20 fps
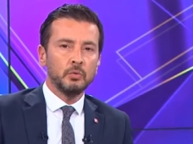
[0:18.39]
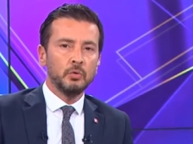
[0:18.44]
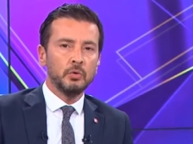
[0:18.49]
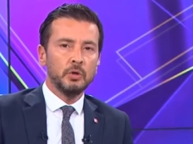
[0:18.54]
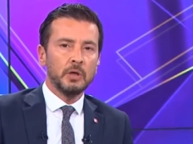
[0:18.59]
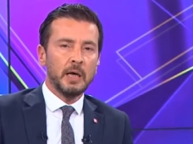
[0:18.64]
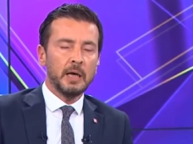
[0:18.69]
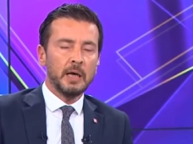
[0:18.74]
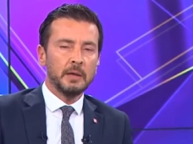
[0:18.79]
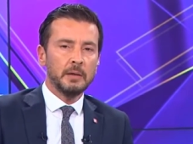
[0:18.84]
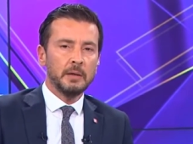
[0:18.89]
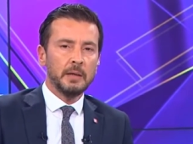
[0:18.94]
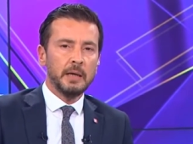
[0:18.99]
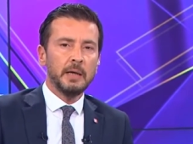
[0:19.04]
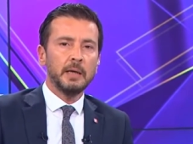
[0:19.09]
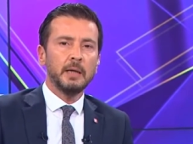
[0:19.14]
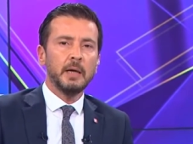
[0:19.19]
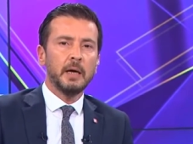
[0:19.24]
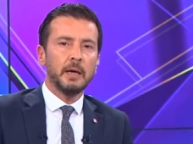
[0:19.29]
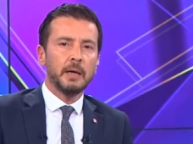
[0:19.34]
dünyanın
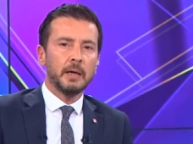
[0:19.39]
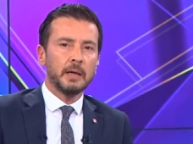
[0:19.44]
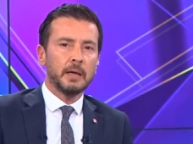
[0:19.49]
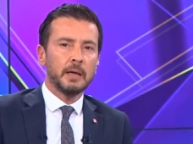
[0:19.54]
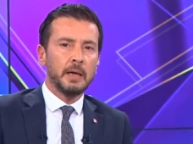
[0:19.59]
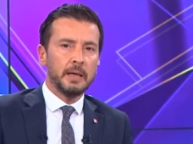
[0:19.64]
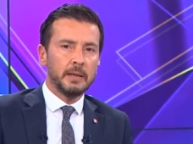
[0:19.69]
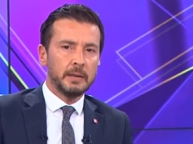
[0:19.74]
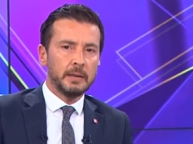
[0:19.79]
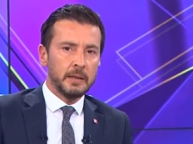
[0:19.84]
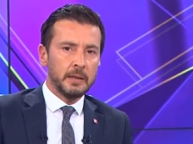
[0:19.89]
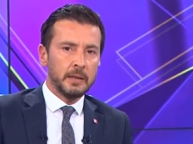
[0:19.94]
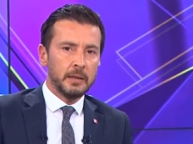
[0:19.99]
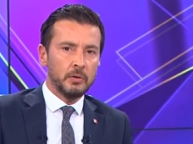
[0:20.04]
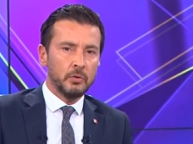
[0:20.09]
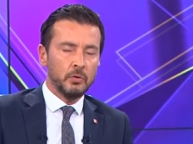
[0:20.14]
en ağır hakaretleri